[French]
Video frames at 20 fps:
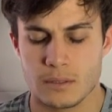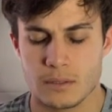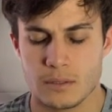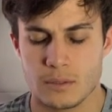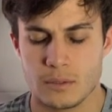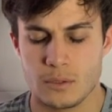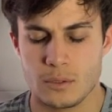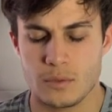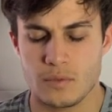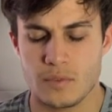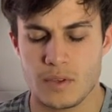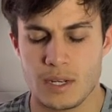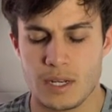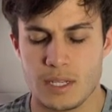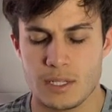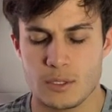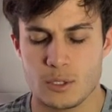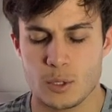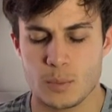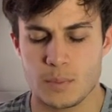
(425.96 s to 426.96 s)
Tu vas
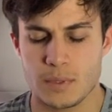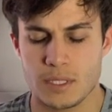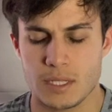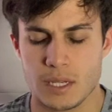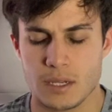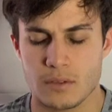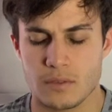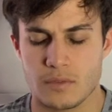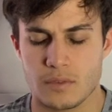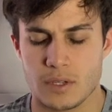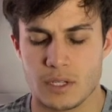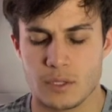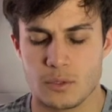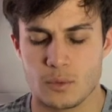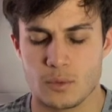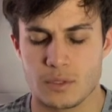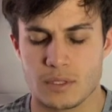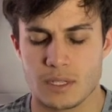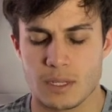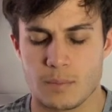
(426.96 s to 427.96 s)
les observer tout
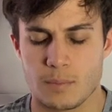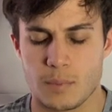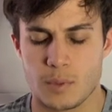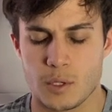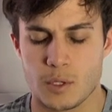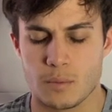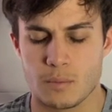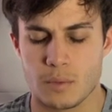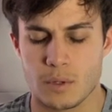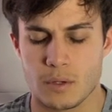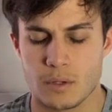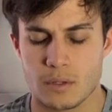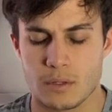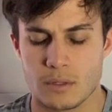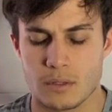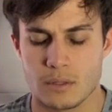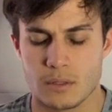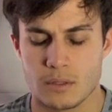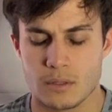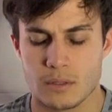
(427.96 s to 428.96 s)
simplement
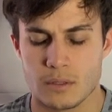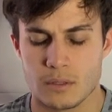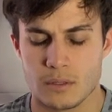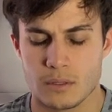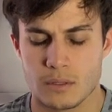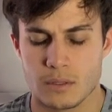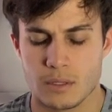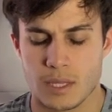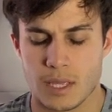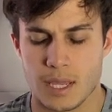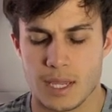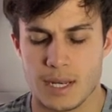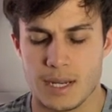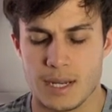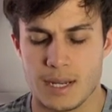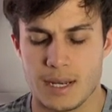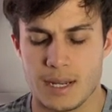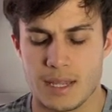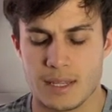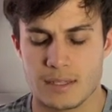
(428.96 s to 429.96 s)
et les
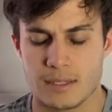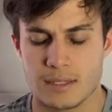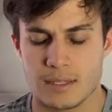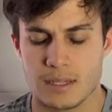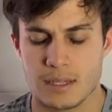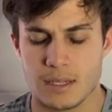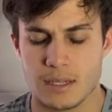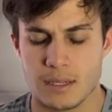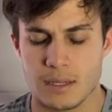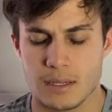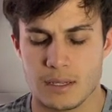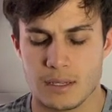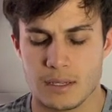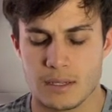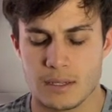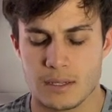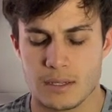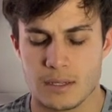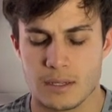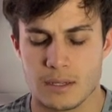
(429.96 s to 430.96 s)
laisser
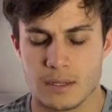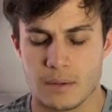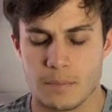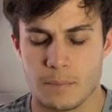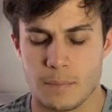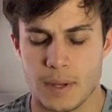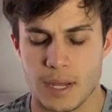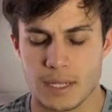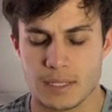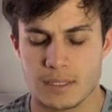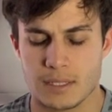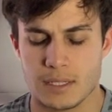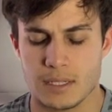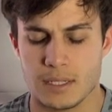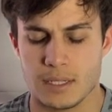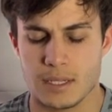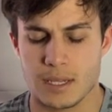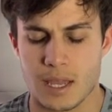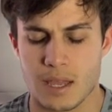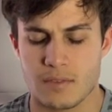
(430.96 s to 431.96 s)

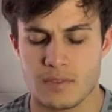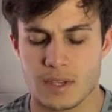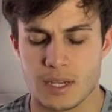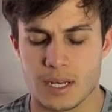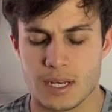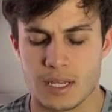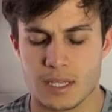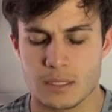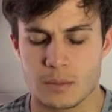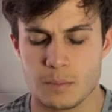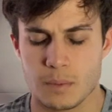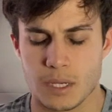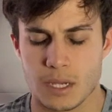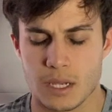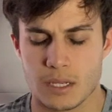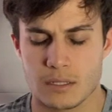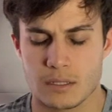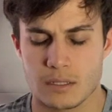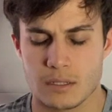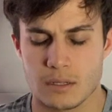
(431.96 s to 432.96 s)
partir avec
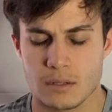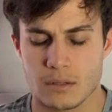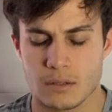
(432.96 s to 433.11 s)
l'expiration.